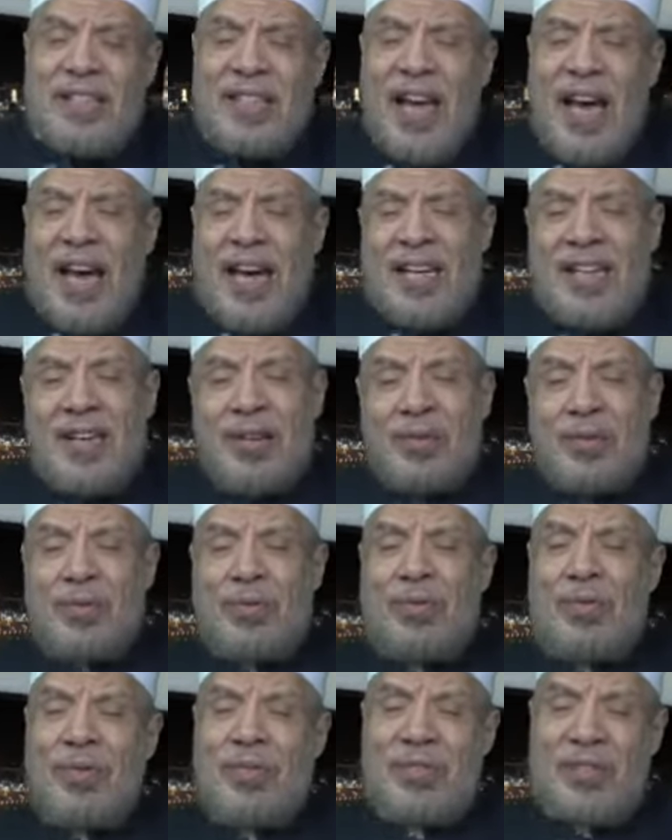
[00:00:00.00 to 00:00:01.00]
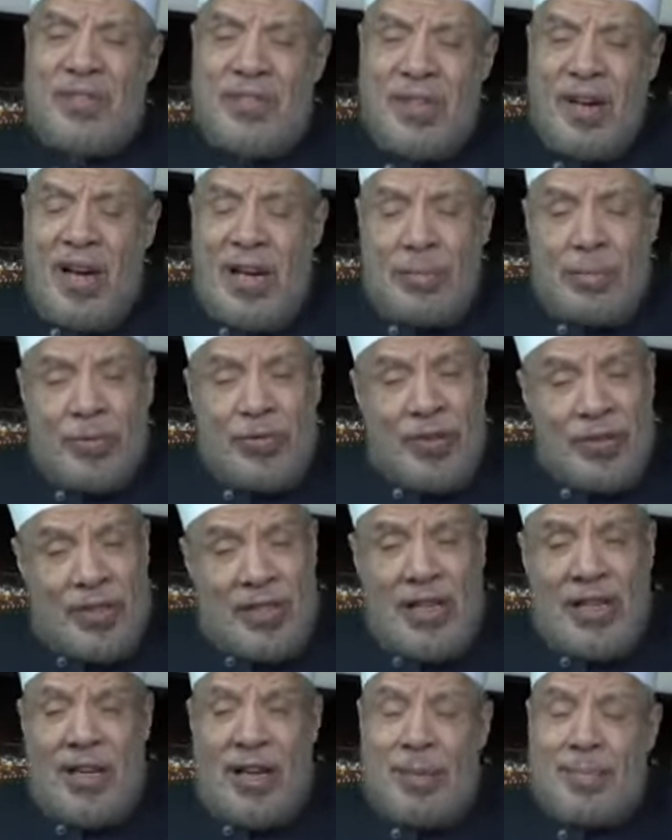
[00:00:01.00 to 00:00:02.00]
سائل يقول صاحب
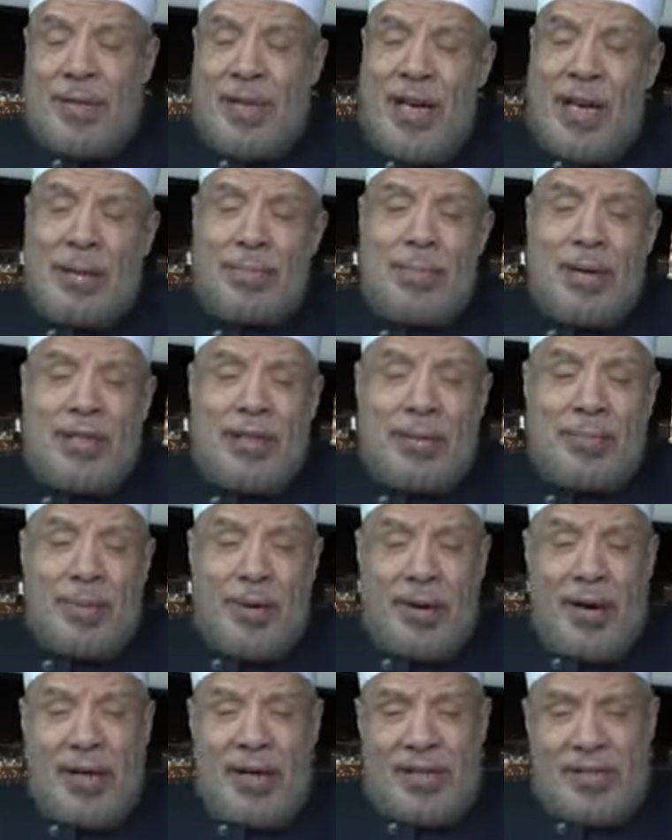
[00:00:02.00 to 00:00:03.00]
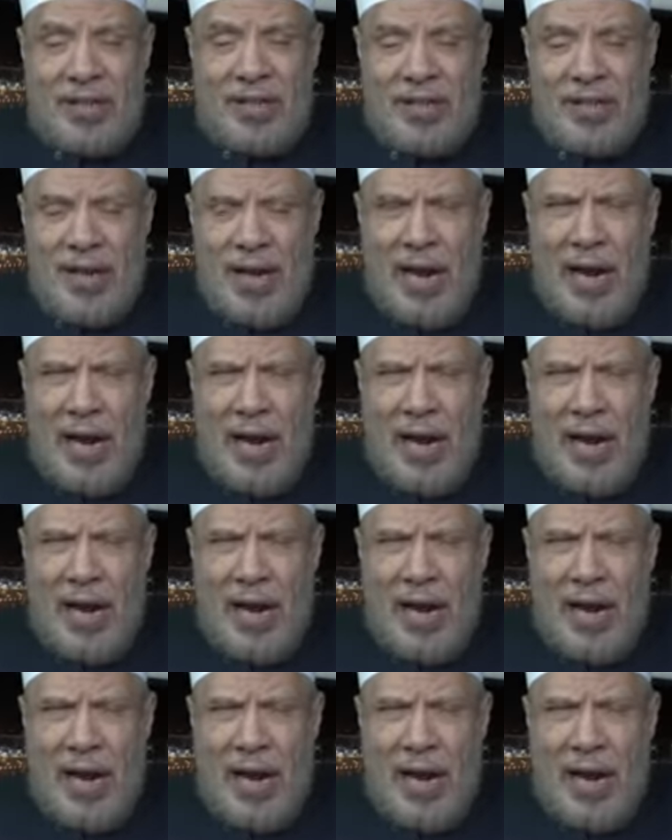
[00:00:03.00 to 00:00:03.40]
فضيلة من أئمة المراكز